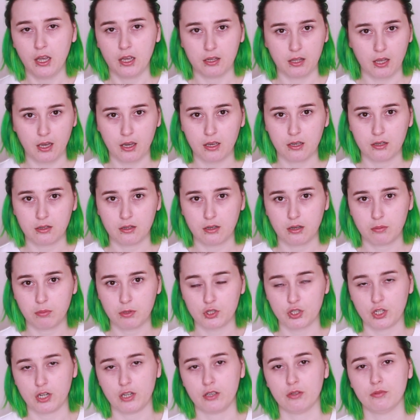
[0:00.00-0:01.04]
я
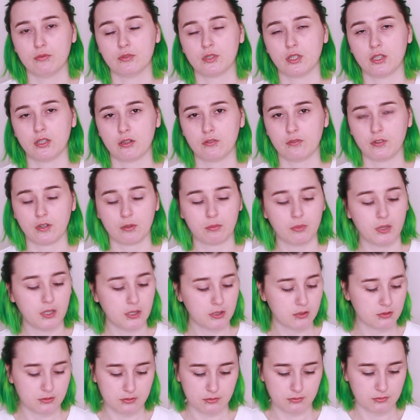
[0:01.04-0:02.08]
обожаю вот этот
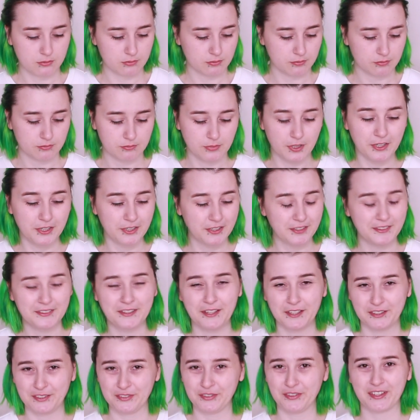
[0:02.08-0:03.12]
формат,
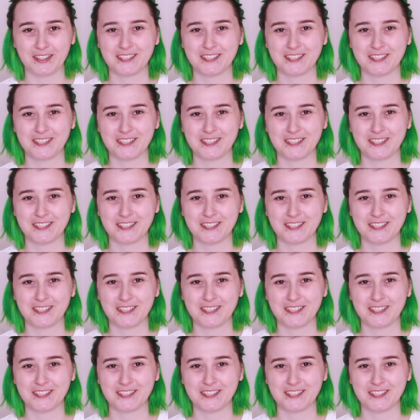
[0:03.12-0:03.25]
готова э,